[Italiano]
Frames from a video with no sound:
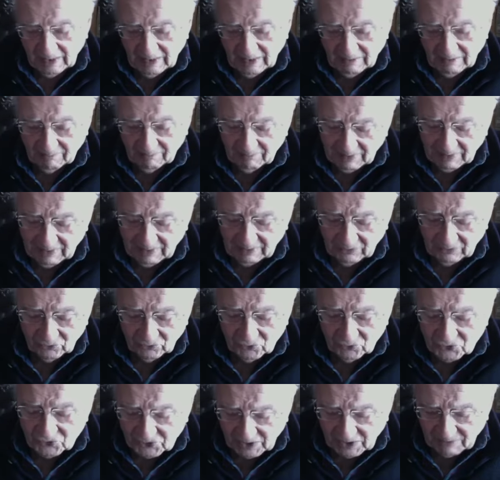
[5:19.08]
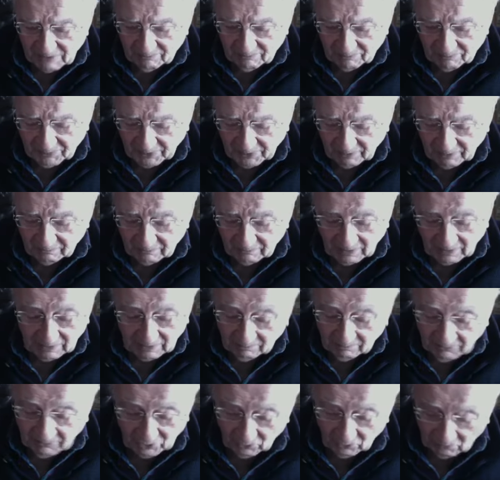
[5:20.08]
Ma non sempre,
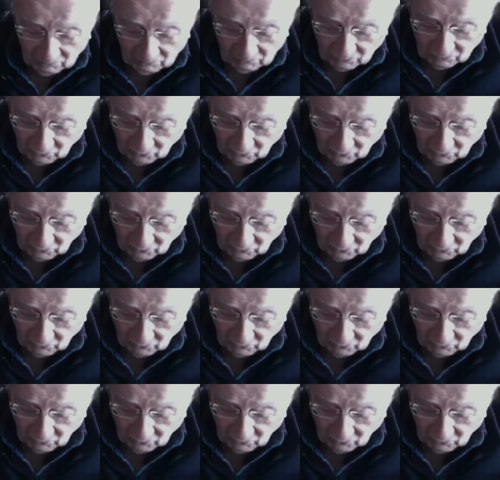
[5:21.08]
almeno non